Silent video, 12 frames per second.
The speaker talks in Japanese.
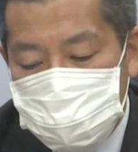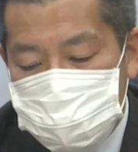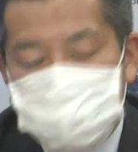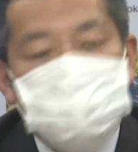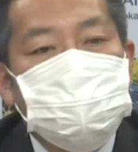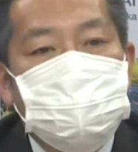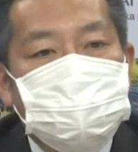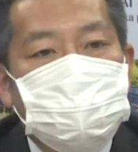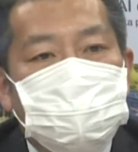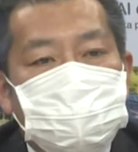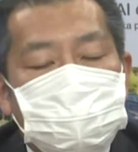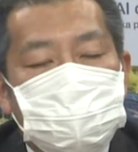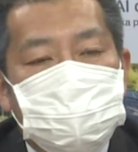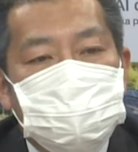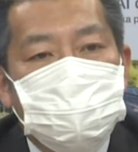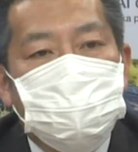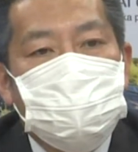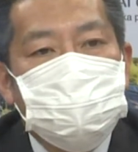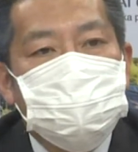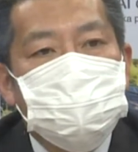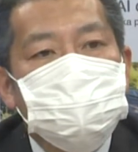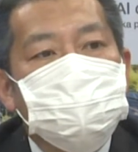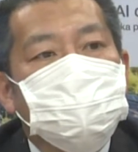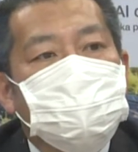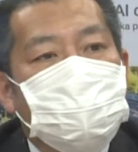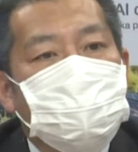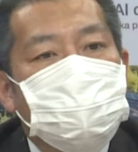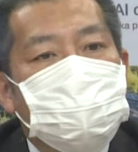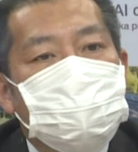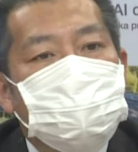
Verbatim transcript: 食品衛生法上の許可っていうのが、